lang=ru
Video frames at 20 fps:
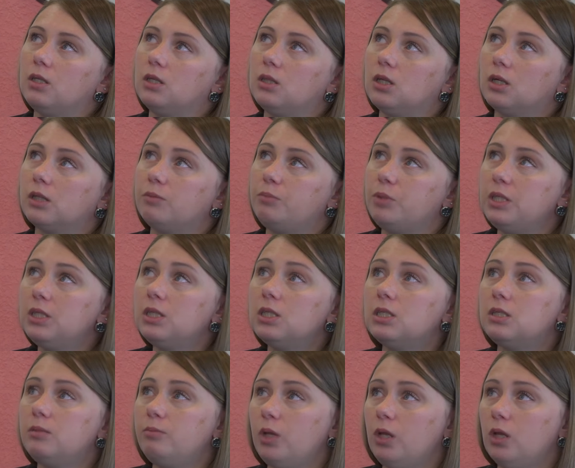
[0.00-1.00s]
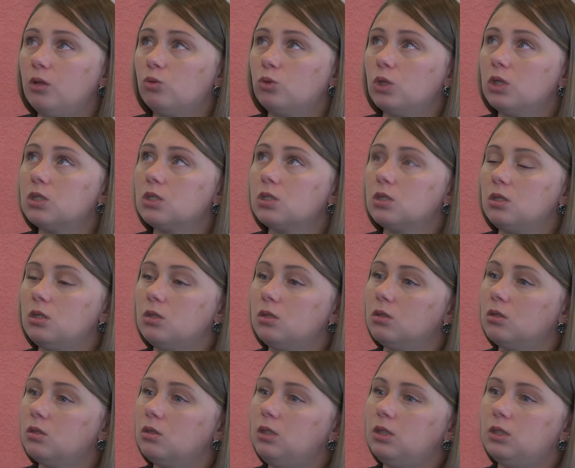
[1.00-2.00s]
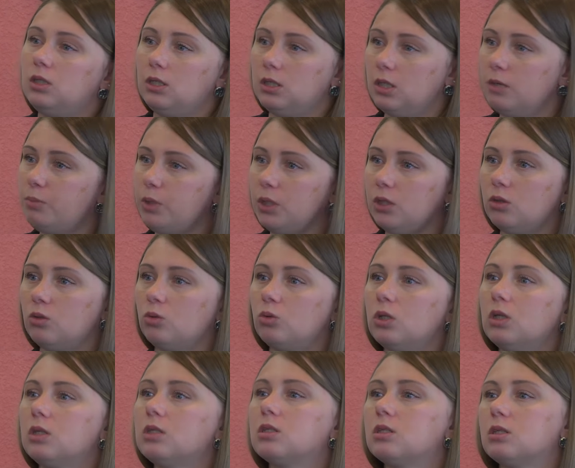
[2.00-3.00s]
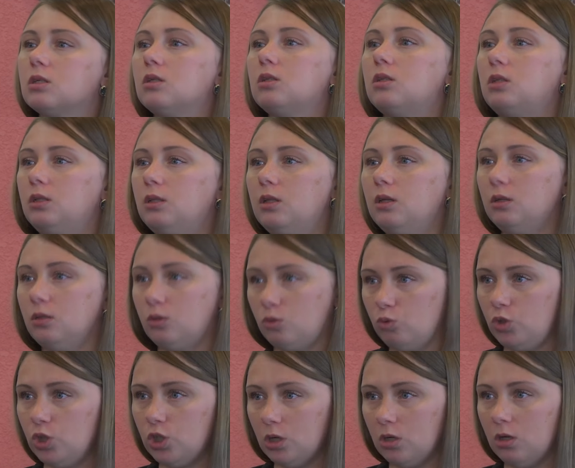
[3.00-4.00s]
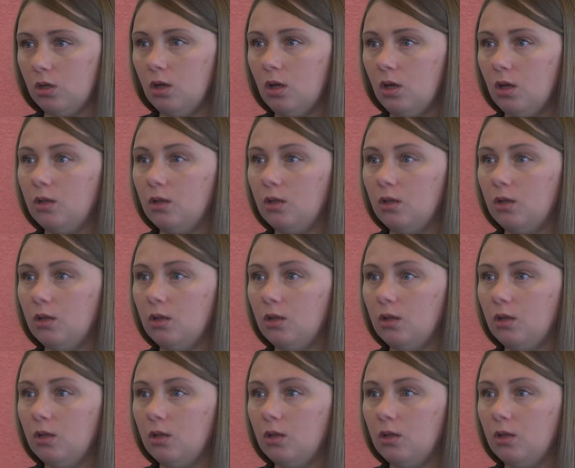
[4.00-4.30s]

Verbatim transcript: деток от 5 до 7 лет у нас э, не 3D-принтер, у нас 3D-ручка.